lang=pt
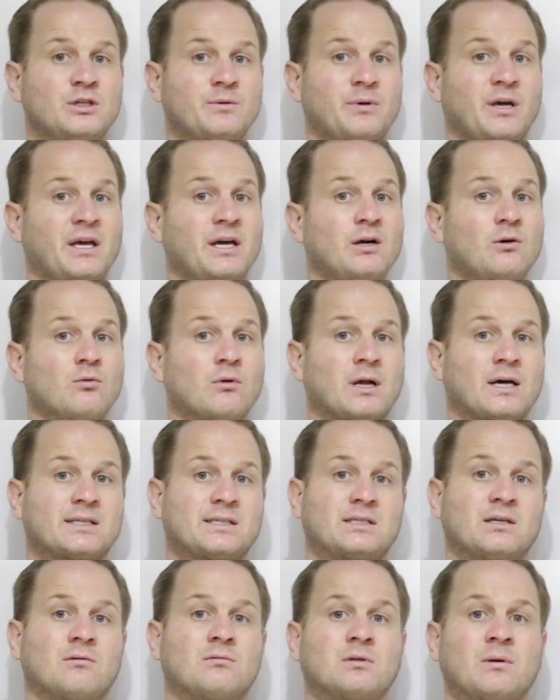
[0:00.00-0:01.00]
de
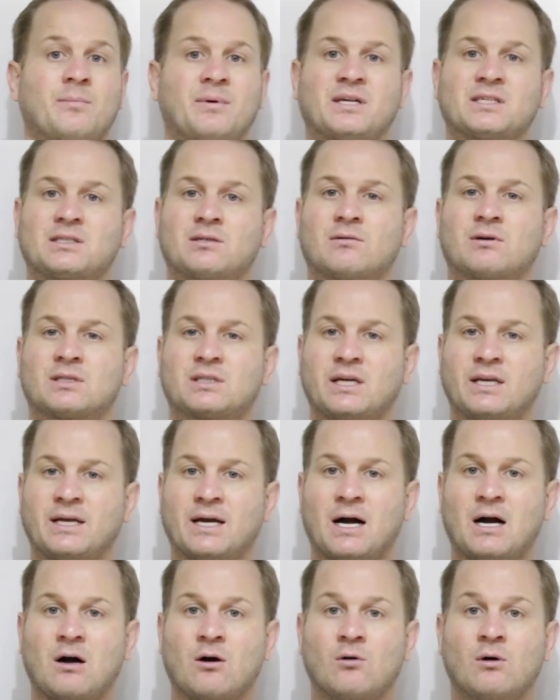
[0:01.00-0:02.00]
regulação da pressão
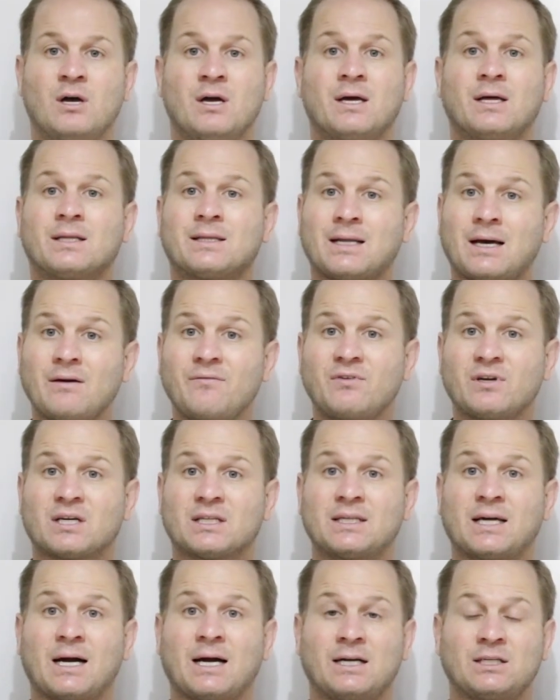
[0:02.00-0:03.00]
arterial, na
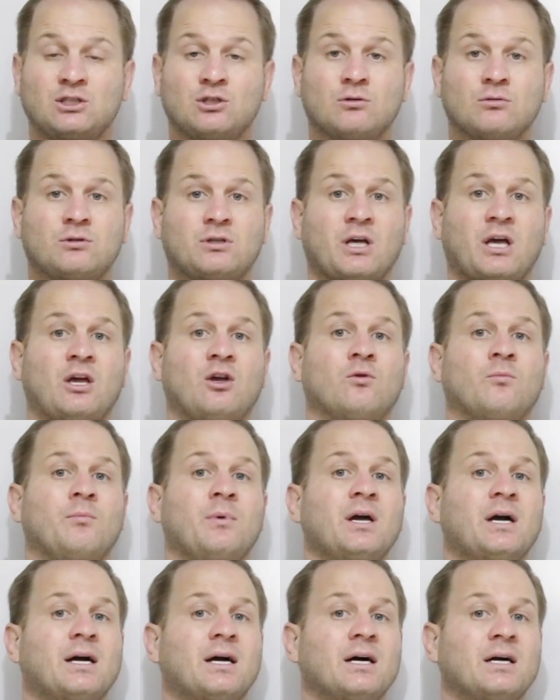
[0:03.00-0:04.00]
verdade eu tenho
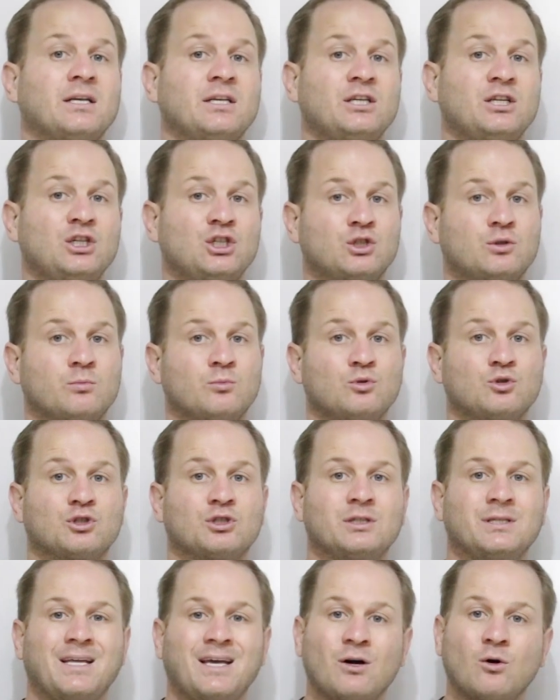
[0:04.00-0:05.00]

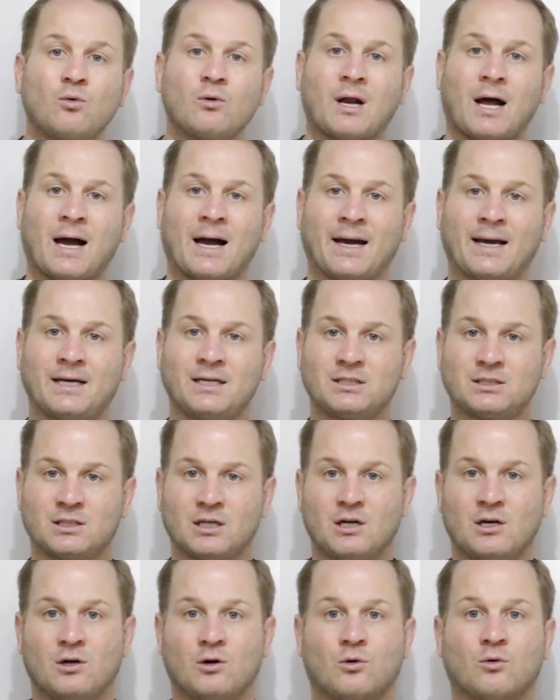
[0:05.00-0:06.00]
mecanismos
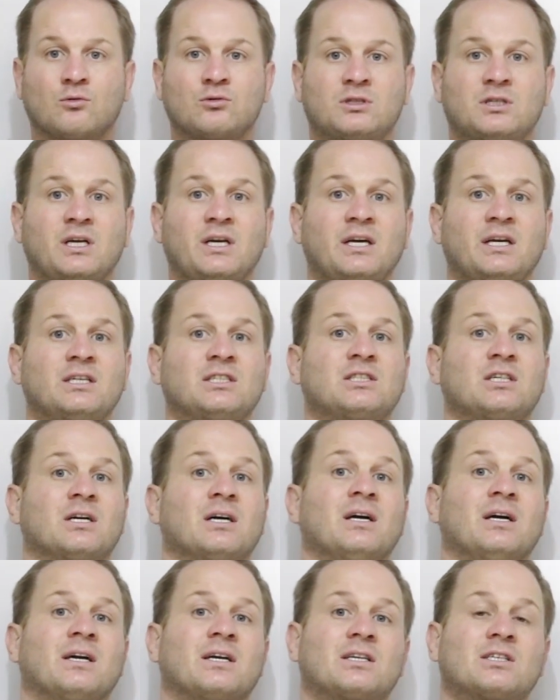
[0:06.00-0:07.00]
neurais ou
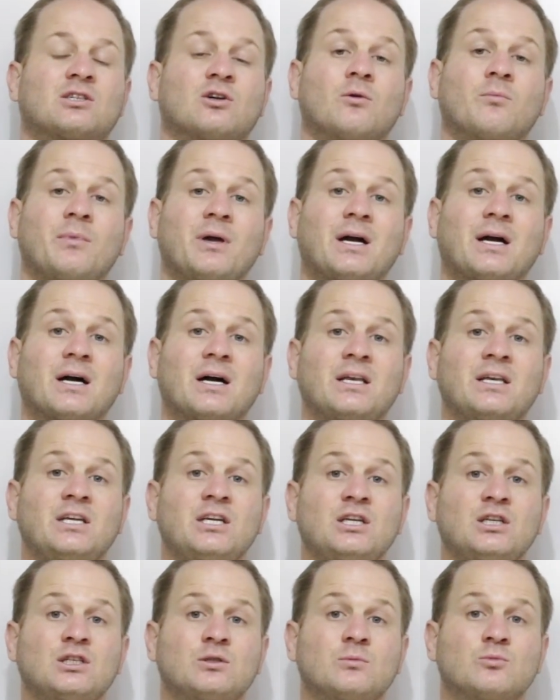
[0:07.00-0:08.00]
seja, que são
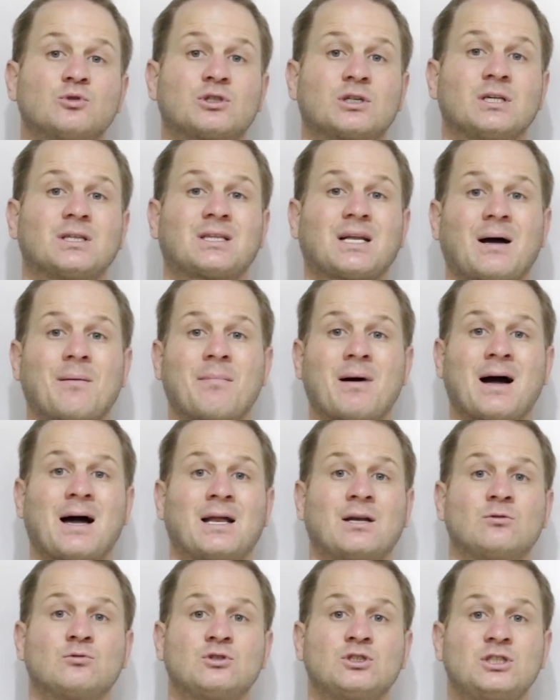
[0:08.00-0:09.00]
mecanismos que
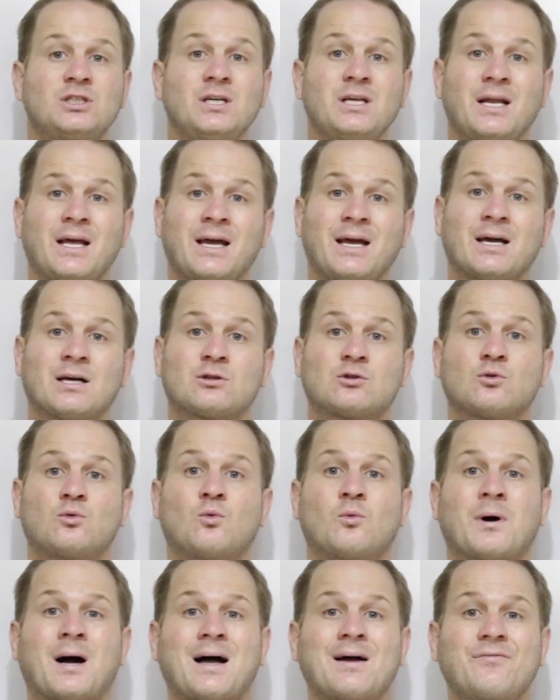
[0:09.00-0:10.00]
trabalham direto
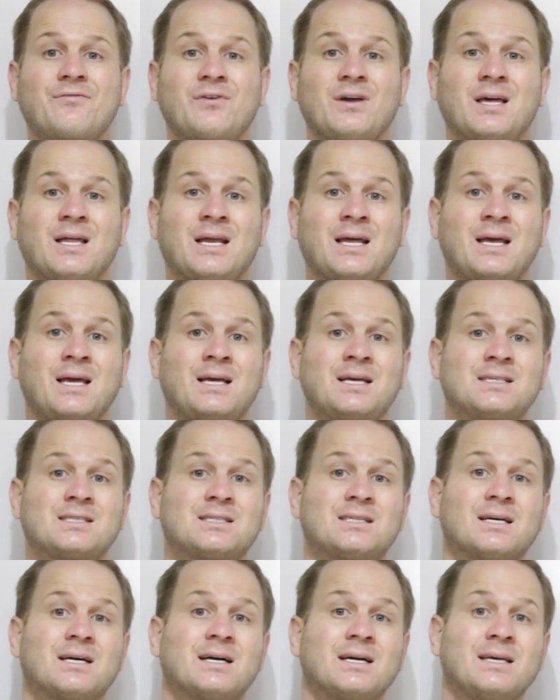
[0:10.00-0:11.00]
com
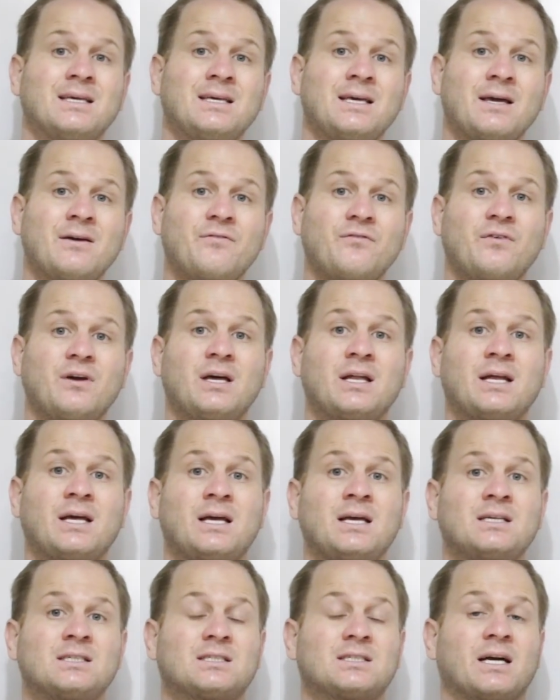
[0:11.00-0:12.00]
aferência e
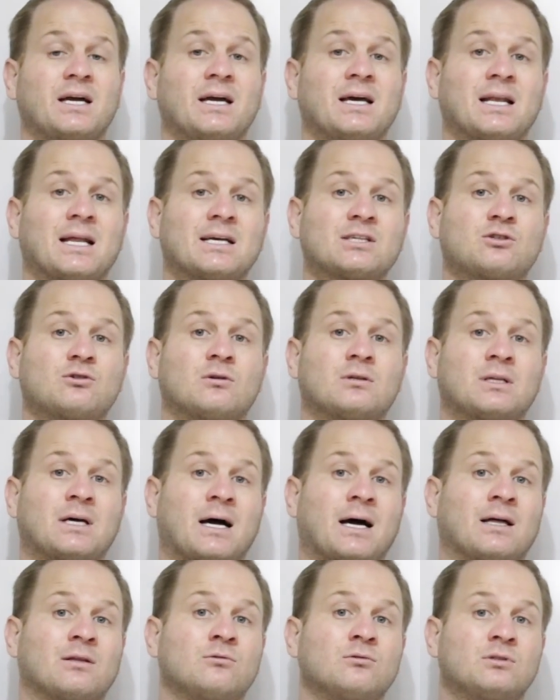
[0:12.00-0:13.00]
eferência
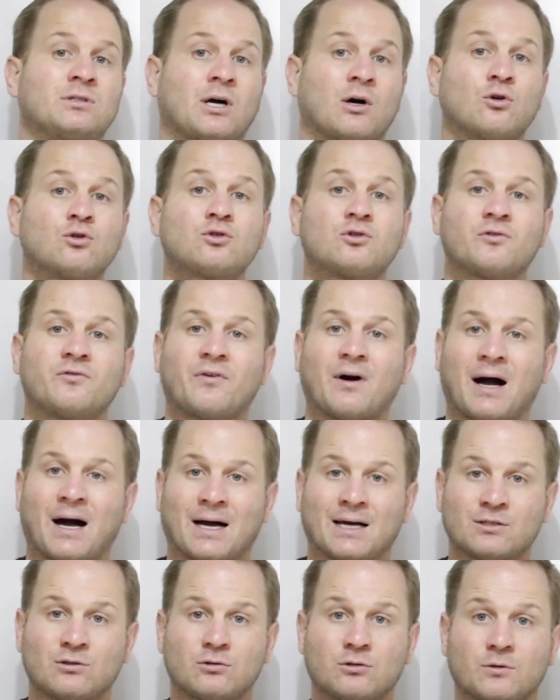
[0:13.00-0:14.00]
relacionados aos
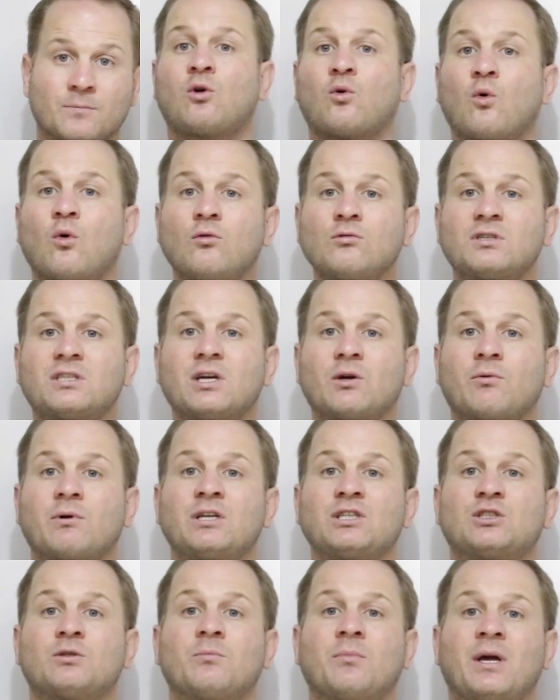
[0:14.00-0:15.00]
vasos e,
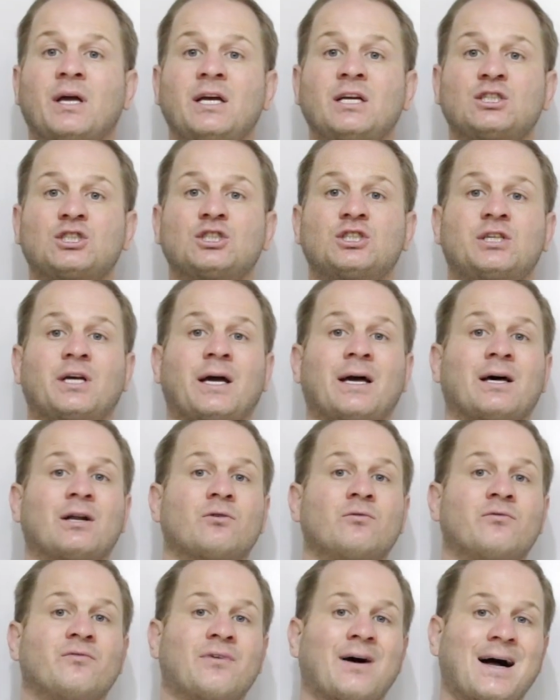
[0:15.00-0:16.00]
consequentemente,
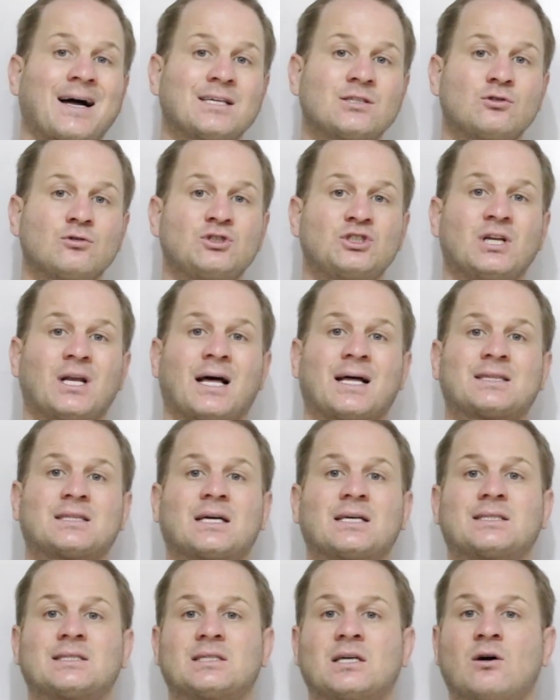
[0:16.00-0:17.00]
geram
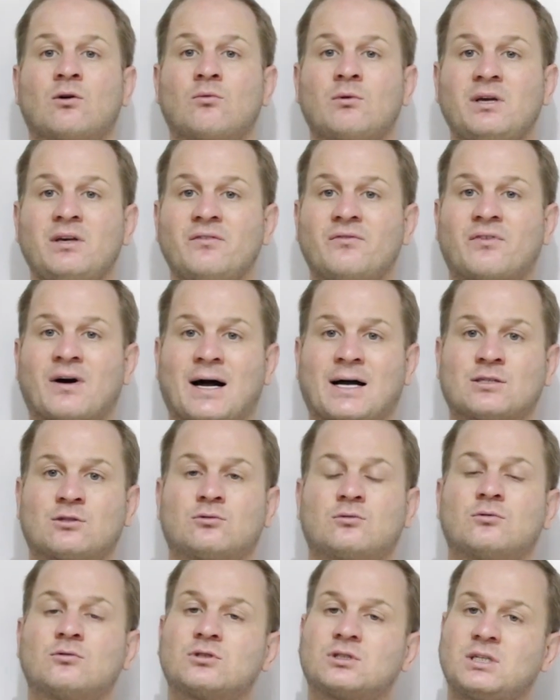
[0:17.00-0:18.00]
vasodilatação e
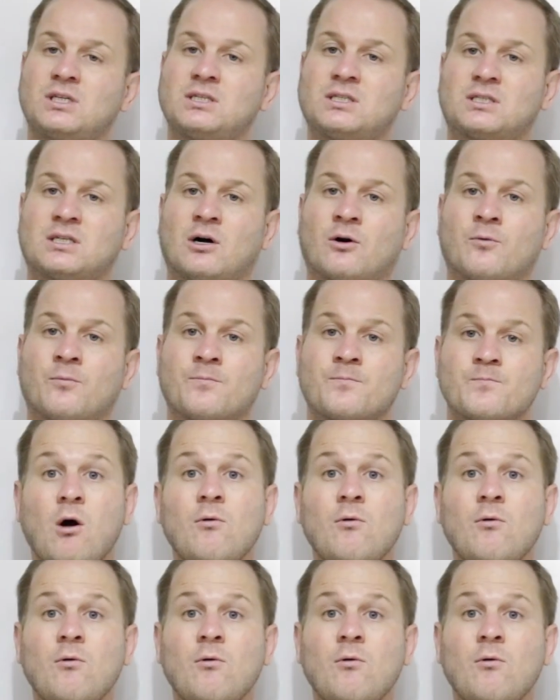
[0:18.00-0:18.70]
vasoconstrição.